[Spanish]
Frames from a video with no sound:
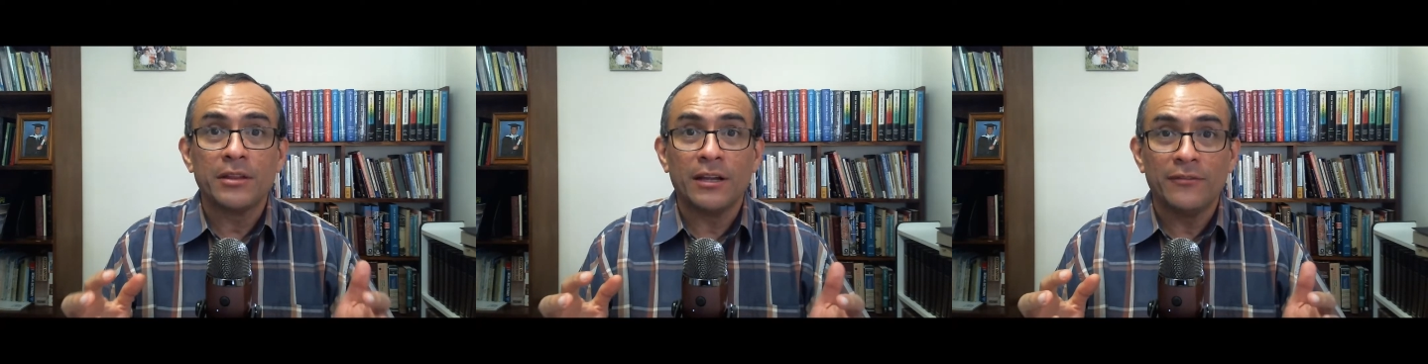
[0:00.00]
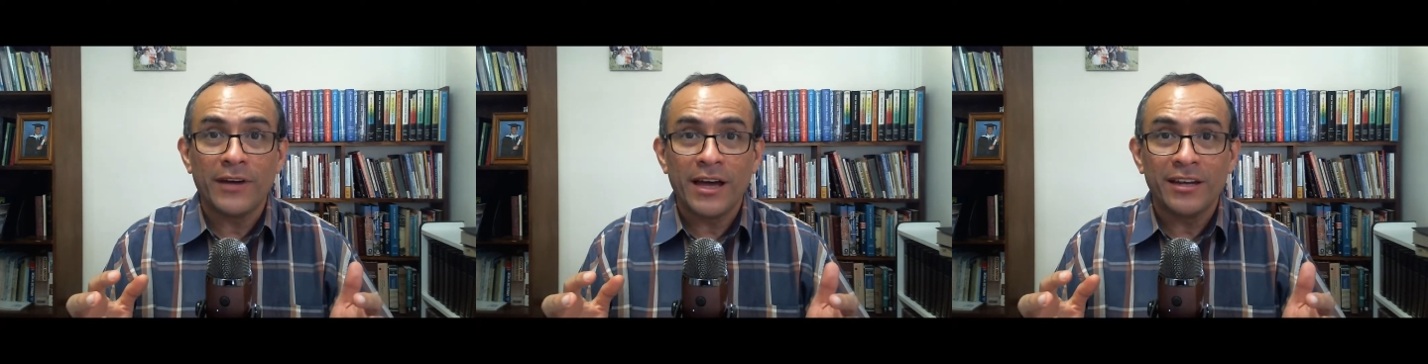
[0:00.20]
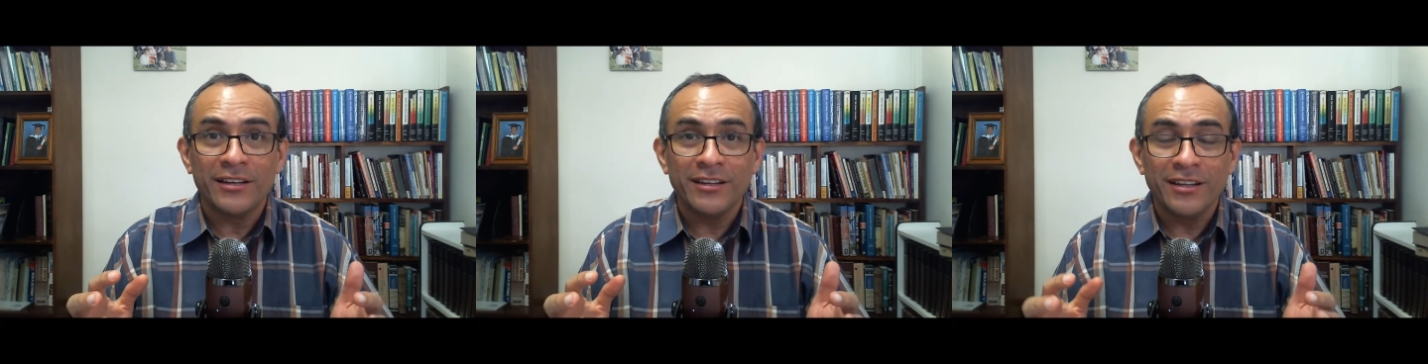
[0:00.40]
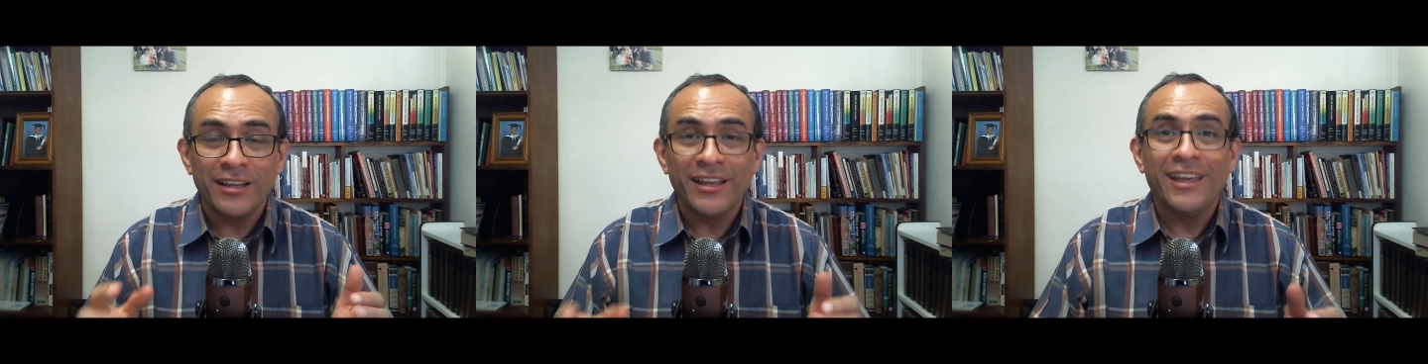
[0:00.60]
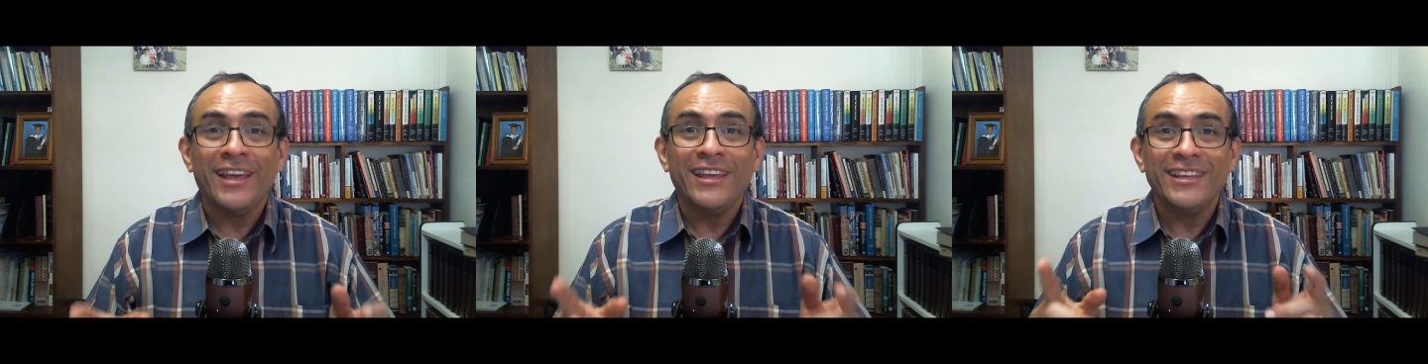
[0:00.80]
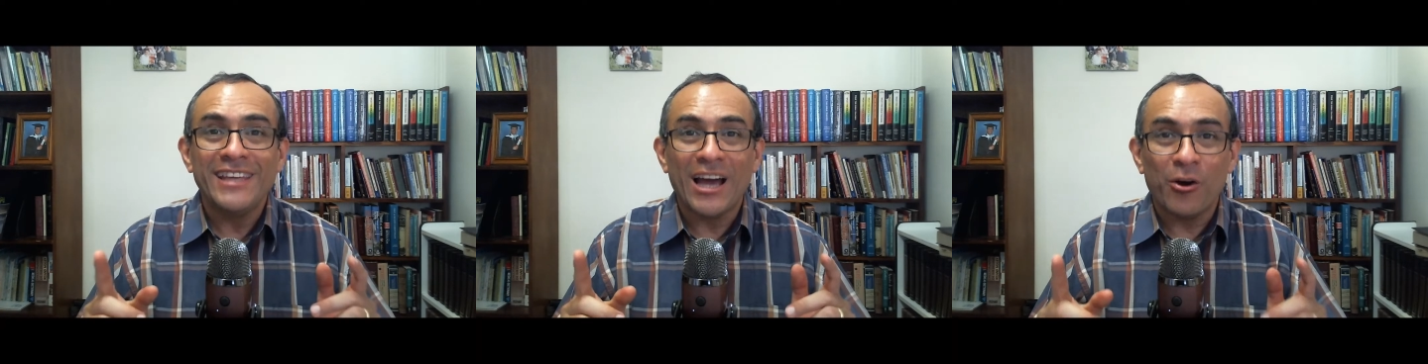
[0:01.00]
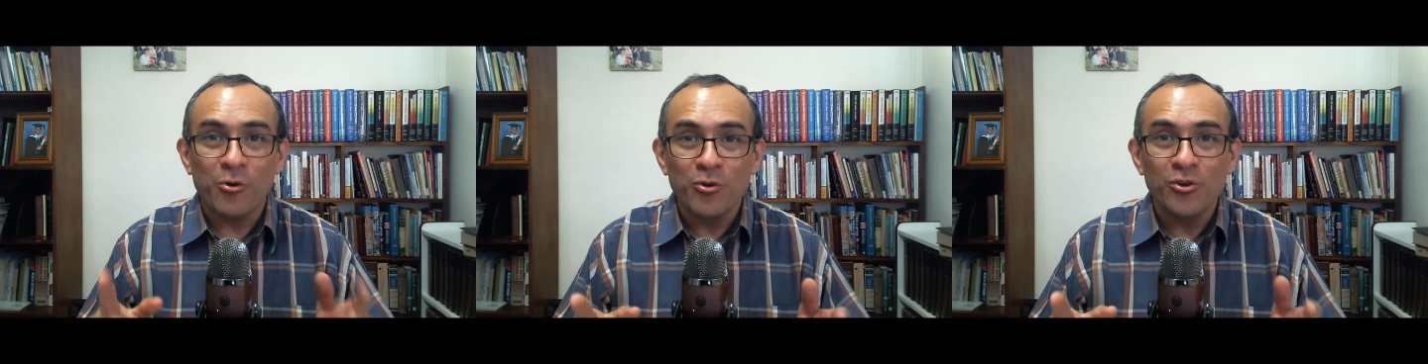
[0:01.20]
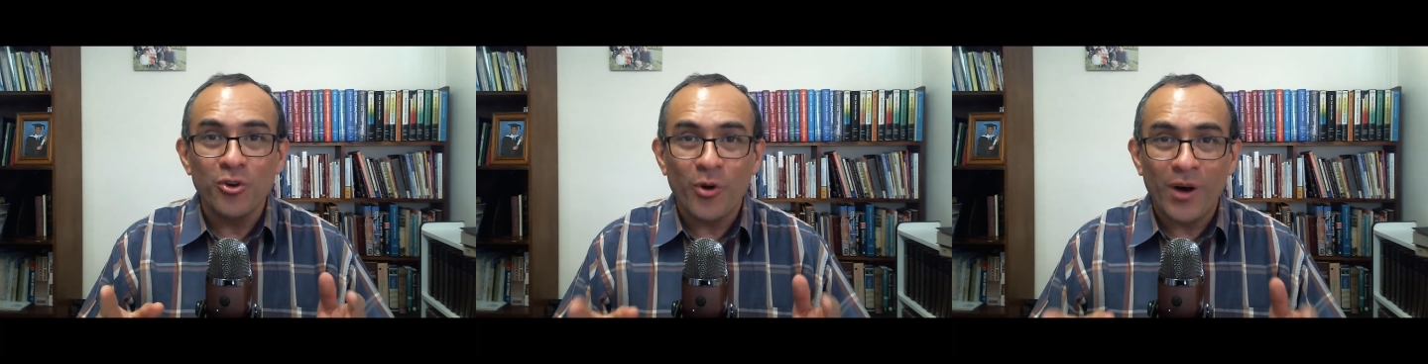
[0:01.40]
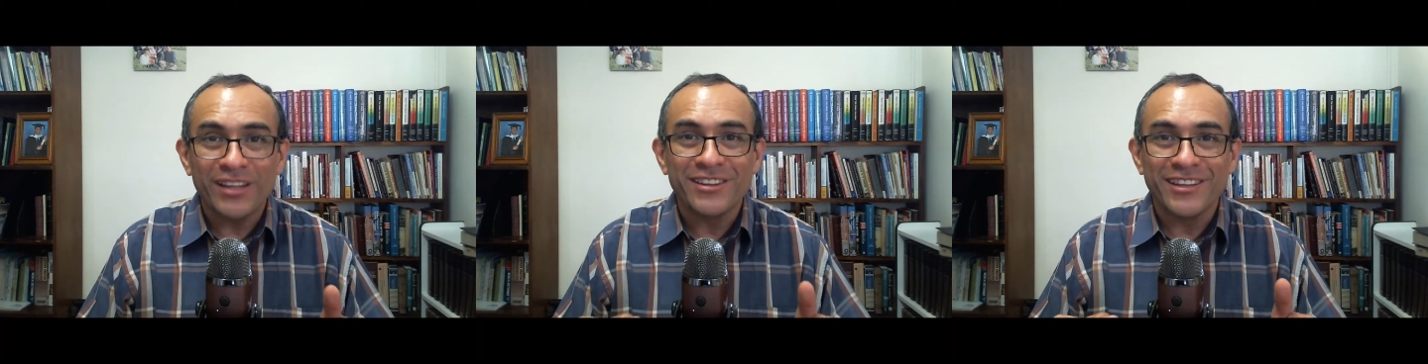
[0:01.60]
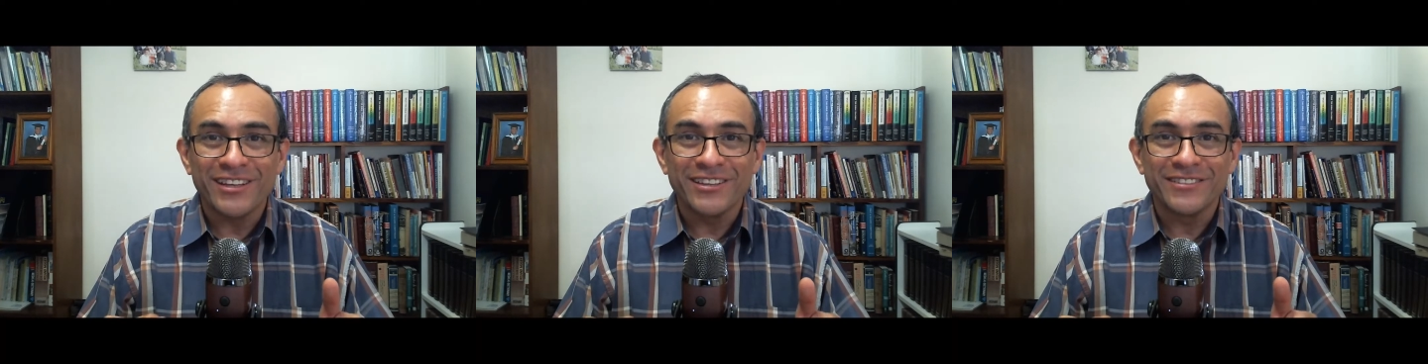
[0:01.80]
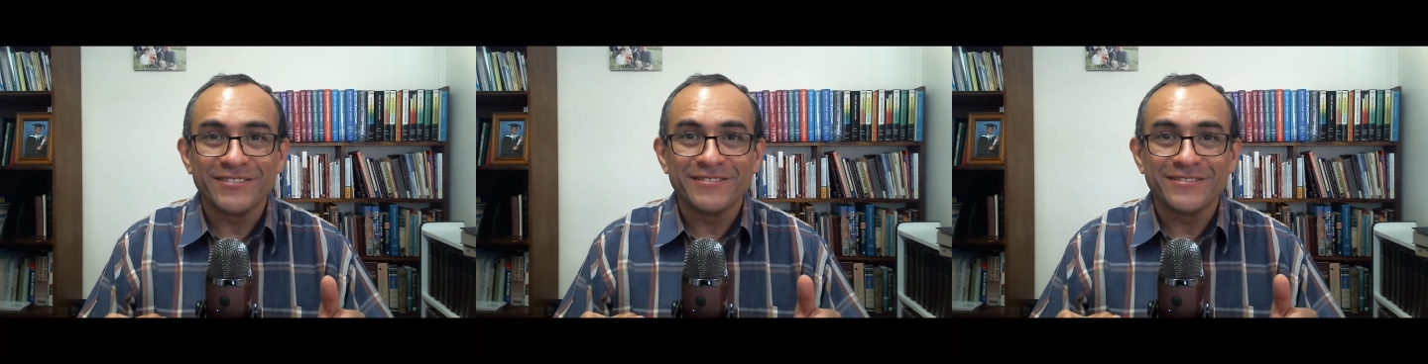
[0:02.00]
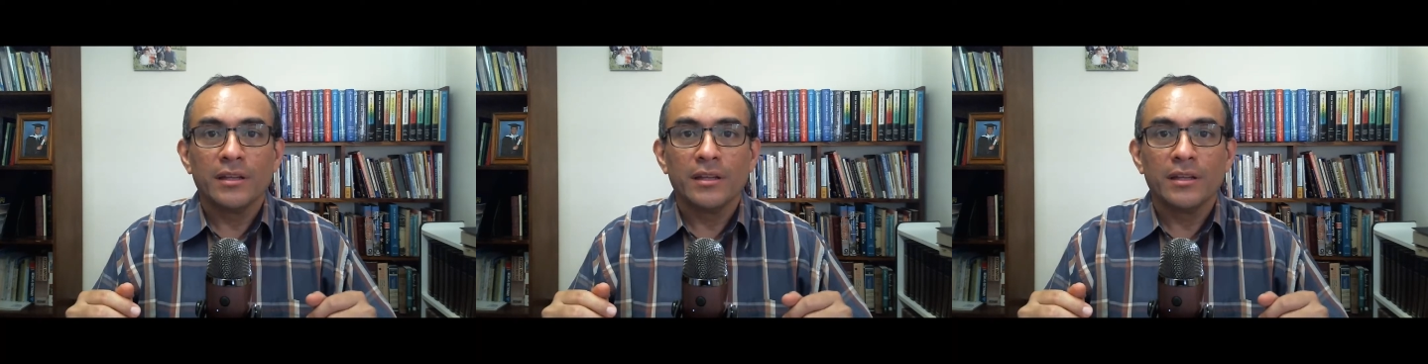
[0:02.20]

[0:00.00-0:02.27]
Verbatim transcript: salvar y aún lo hace.